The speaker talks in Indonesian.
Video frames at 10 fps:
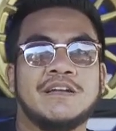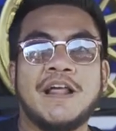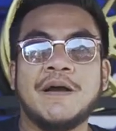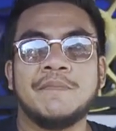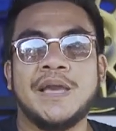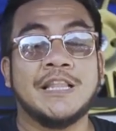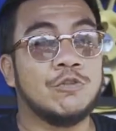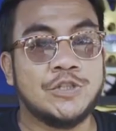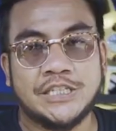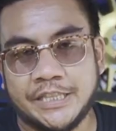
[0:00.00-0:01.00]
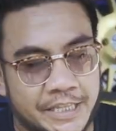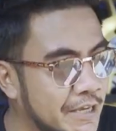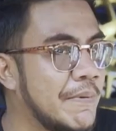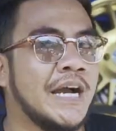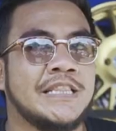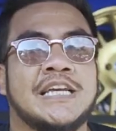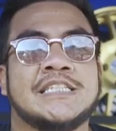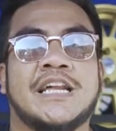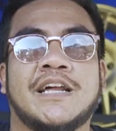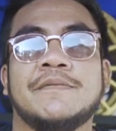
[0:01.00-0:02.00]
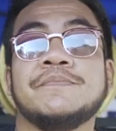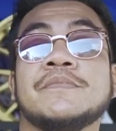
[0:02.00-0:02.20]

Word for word: rame antusiasnya tinggi banget nih acara